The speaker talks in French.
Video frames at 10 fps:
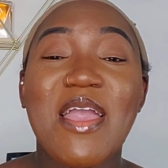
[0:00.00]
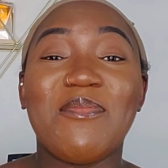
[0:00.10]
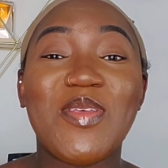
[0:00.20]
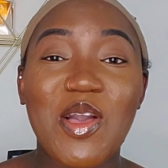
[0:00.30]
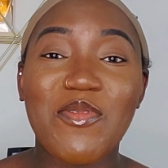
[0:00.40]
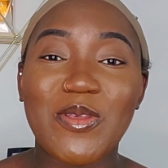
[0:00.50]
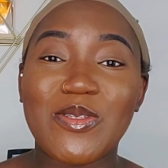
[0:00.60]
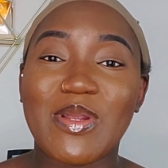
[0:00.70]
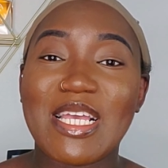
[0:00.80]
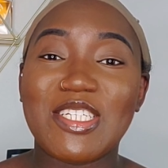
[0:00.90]
Bienvenue sur
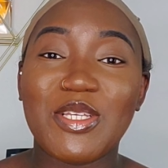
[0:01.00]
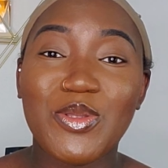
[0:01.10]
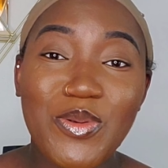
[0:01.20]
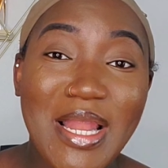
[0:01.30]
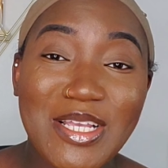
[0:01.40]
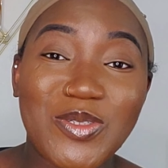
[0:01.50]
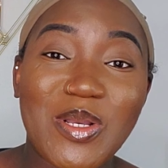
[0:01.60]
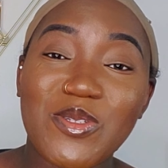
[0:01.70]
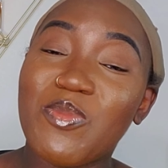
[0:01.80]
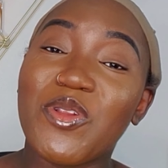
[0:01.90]
la chaîne de la joie,
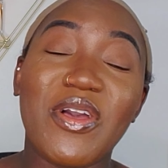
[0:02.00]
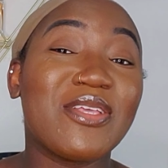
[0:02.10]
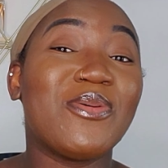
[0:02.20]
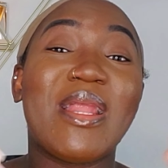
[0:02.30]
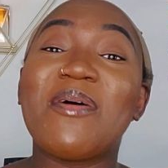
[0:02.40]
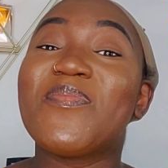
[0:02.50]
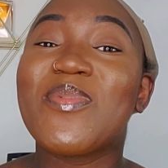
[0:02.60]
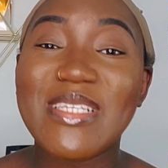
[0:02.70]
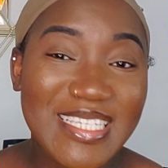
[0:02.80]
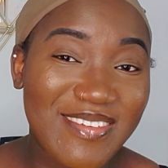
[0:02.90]
du bonheur et de la
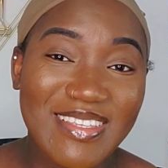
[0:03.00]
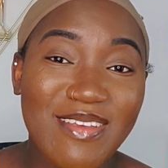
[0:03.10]
positivité.